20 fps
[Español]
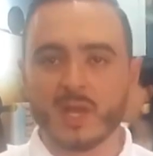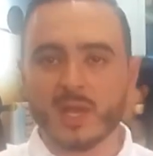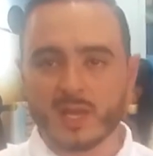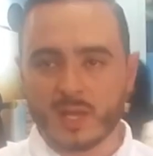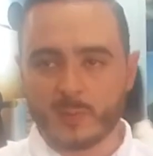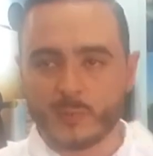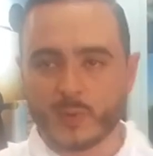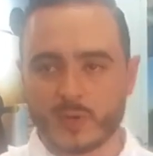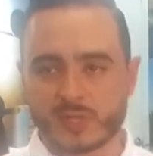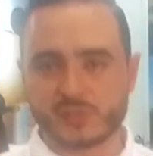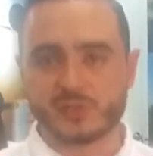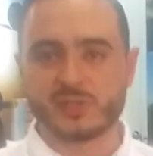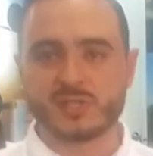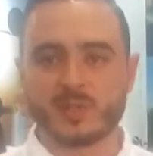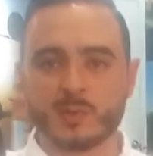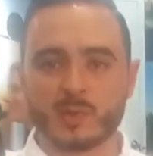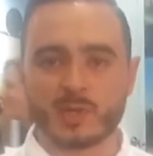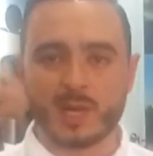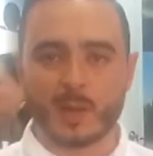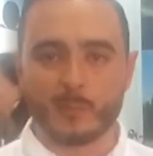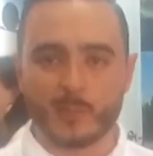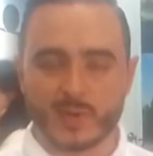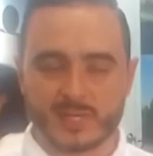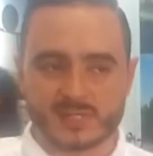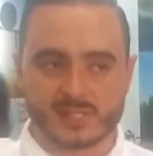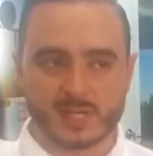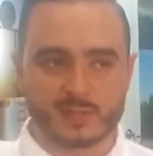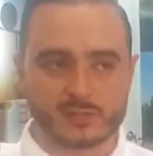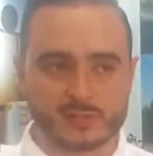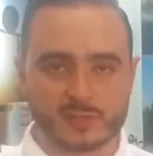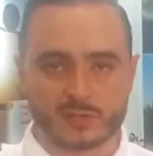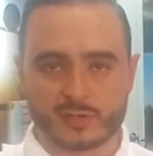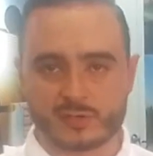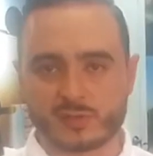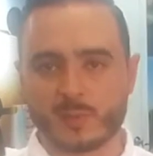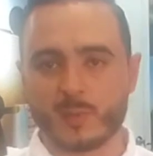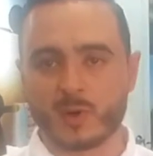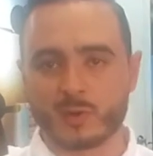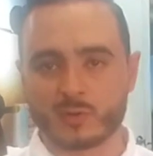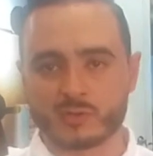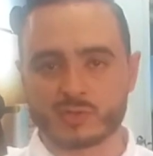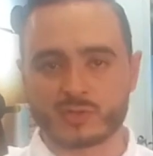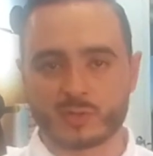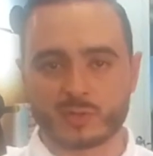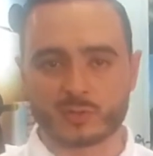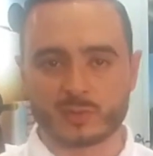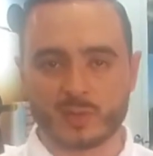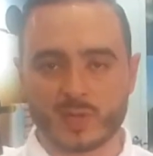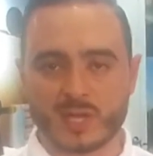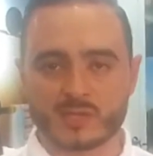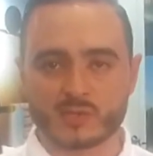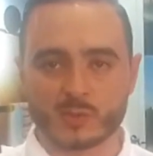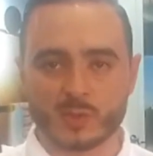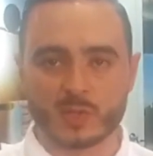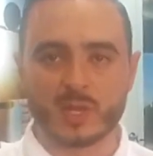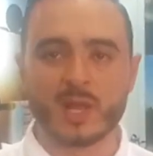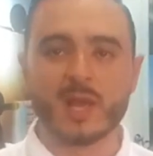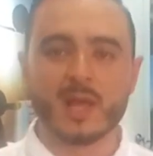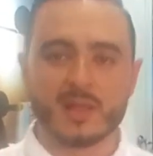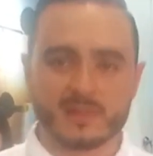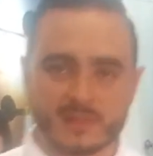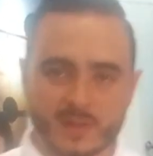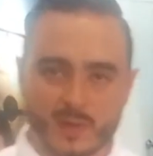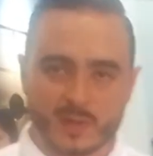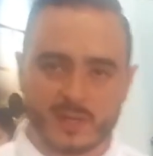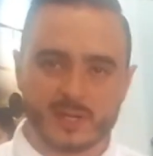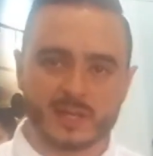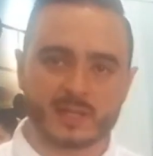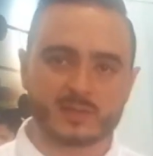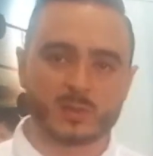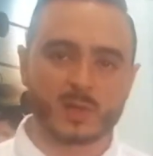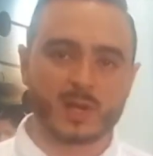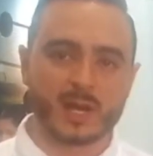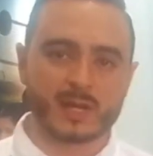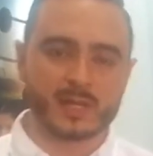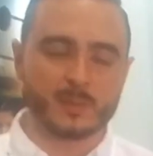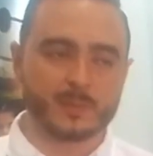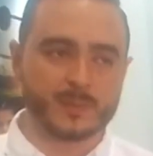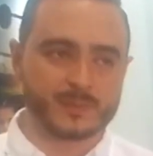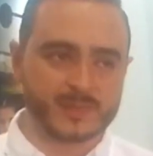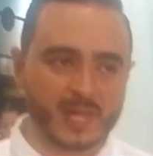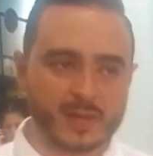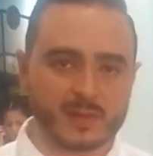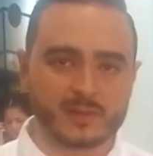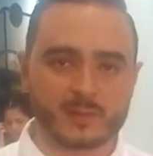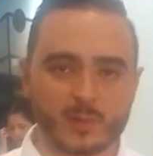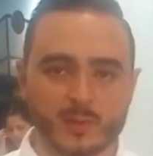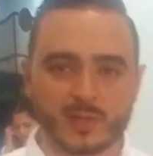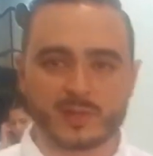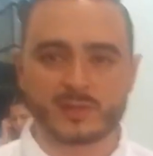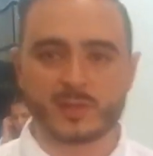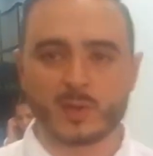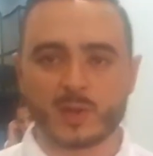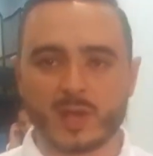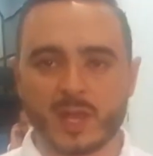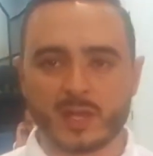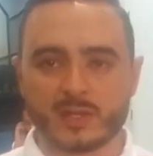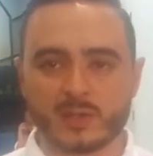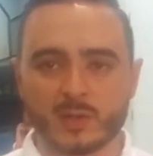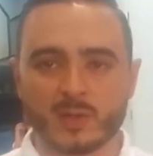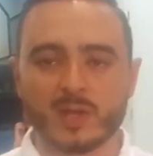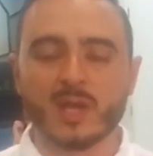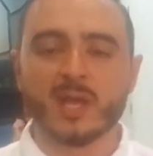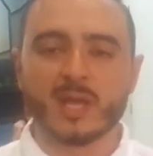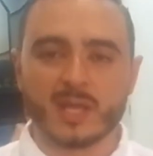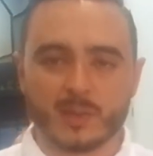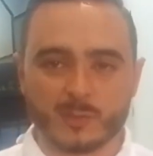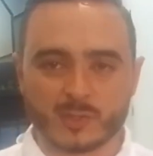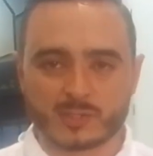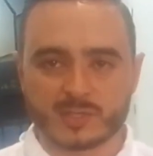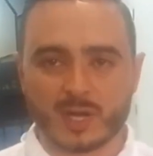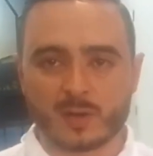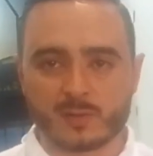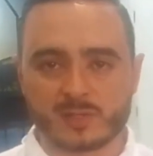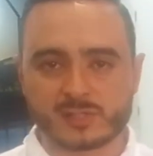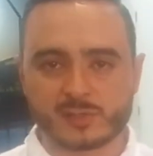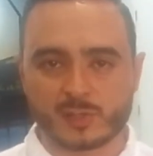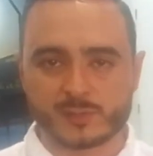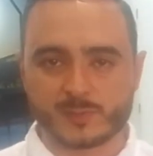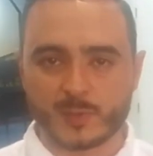y por eso hicimos la apuesta nosotros como Constructora Azul de venir a tocar el territorio antioqueño y mostrar nuestros